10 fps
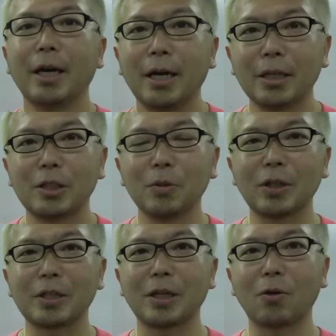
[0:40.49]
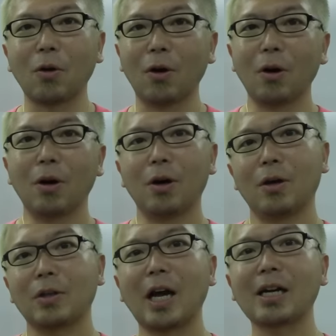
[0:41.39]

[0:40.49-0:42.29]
えー、自分たちがこう